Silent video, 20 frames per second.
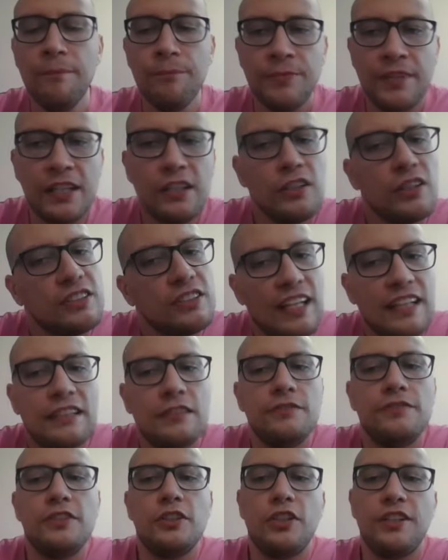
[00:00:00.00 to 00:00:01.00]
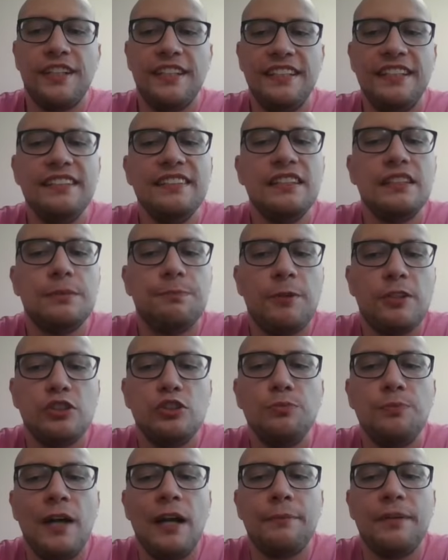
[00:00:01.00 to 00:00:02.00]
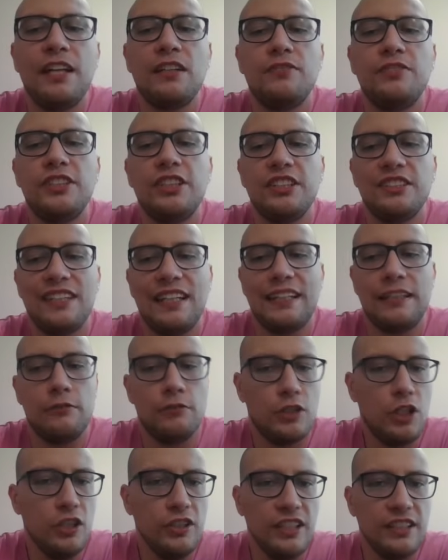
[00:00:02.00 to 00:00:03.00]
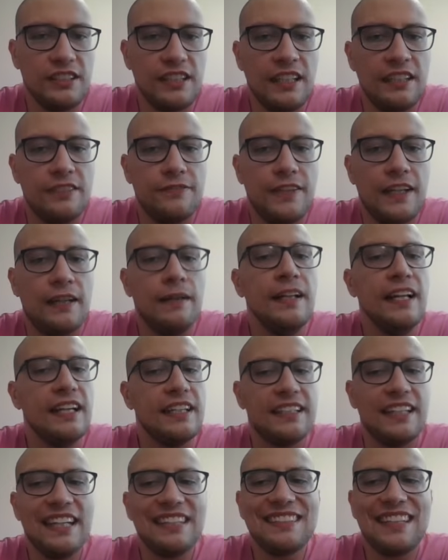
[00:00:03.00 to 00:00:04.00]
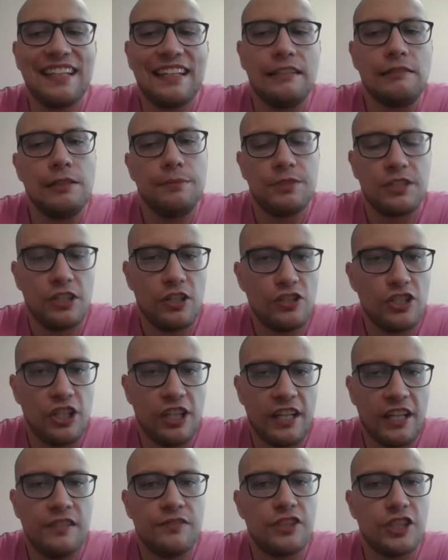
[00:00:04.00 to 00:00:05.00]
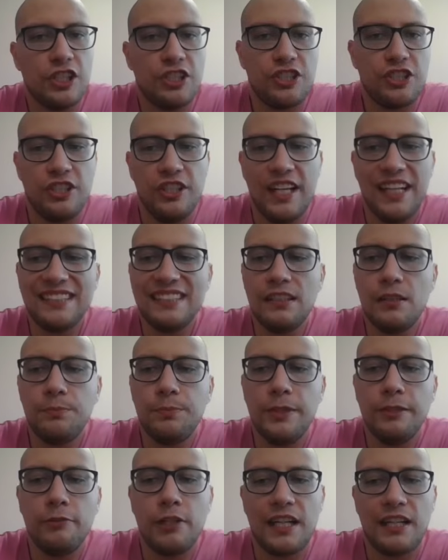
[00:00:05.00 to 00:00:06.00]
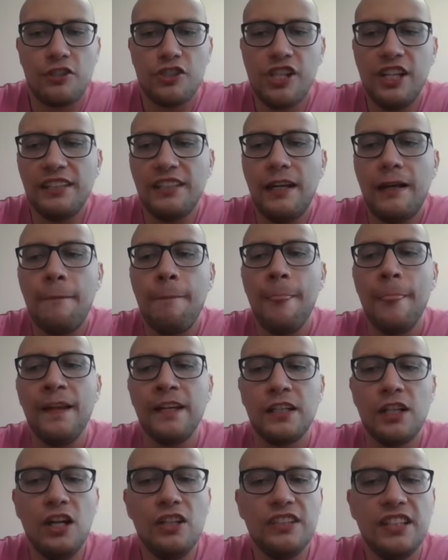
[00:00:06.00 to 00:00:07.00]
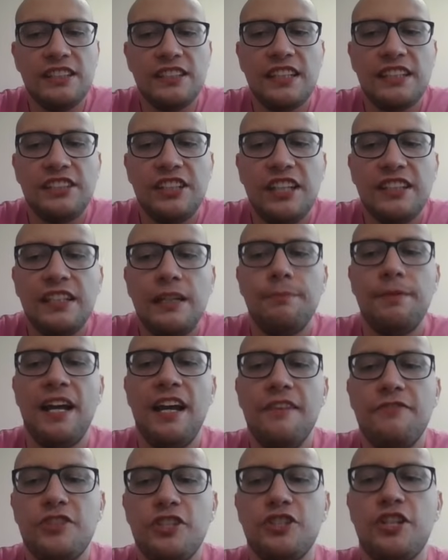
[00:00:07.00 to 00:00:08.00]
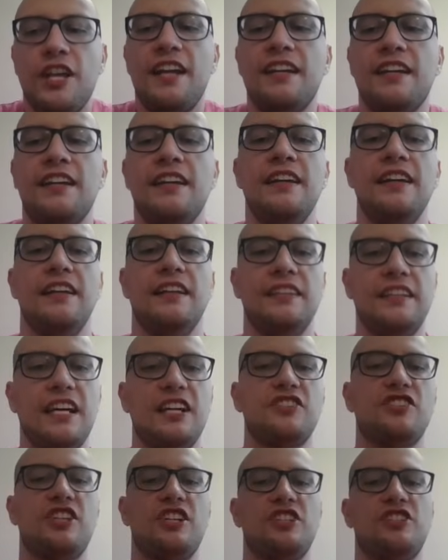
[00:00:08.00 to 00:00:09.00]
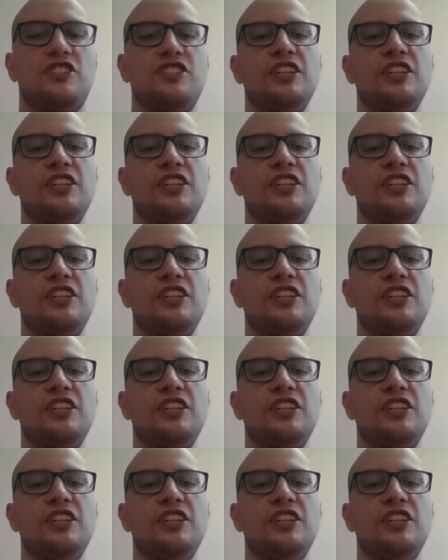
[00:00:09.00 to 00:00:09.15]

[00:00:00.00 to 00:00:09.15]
tylko zagrał w trochę inny sposób, a mianowicie zagrał goniec E2, ja zagrałem skoczek F6, nastąpiła roszada, goniec E7, F4, D6, 6